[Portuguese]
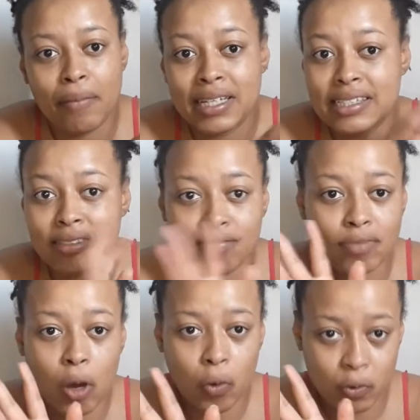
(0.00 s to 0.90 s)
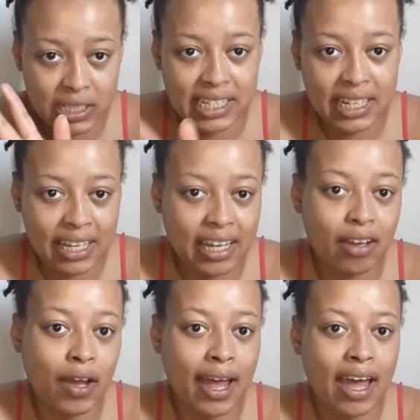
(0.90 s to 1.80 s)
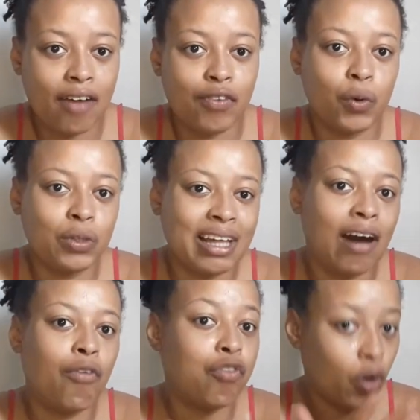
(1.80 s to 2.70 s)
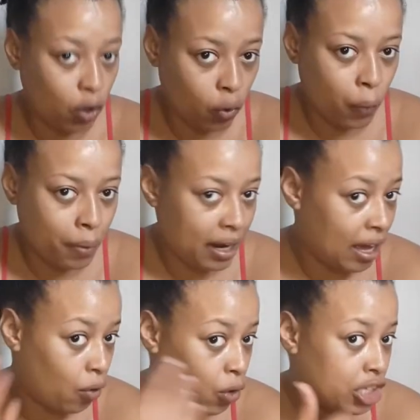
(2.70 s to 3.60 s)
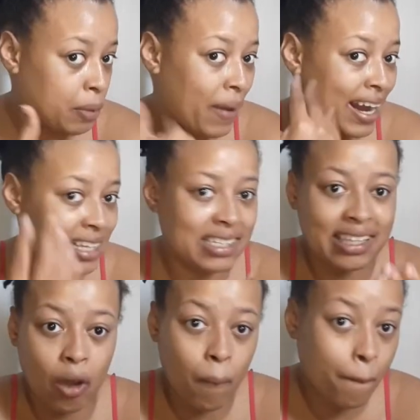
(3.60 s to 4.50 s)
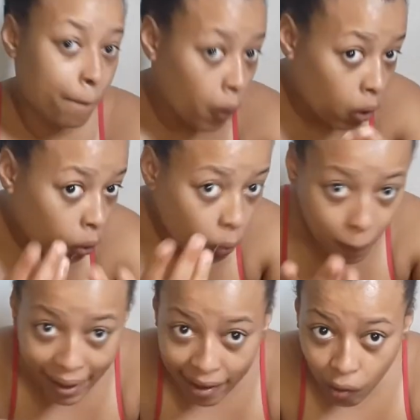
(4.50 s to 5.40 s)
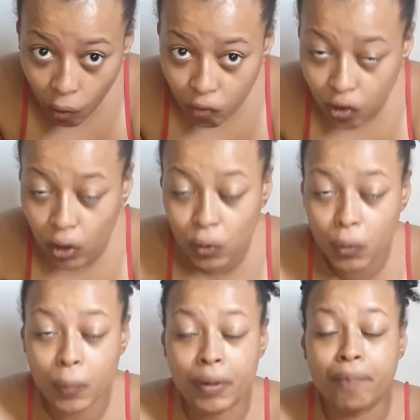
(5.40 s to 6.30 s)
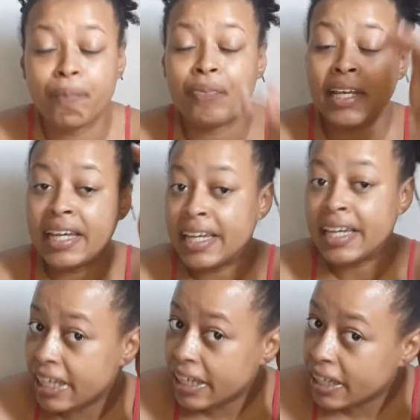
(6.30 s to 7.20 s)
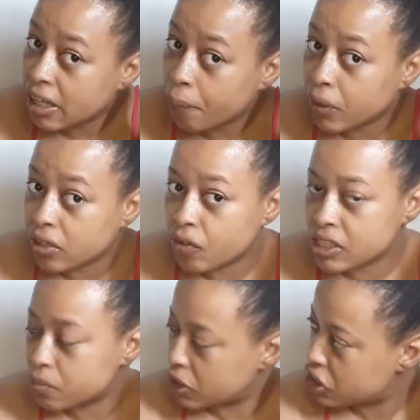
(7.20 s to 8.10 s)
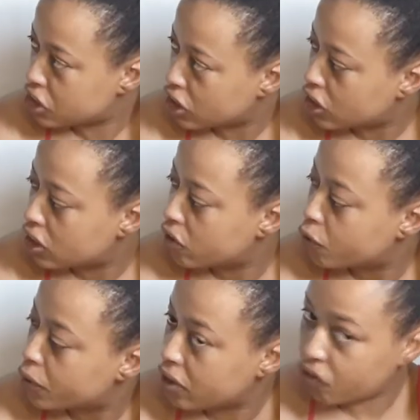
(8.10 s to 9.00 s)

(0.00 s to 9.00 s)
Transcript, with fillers: mas não consegui é, voltar o volume, né? Hoje parece que tá um pouco maior o volume. E depois eu vou desmanchando e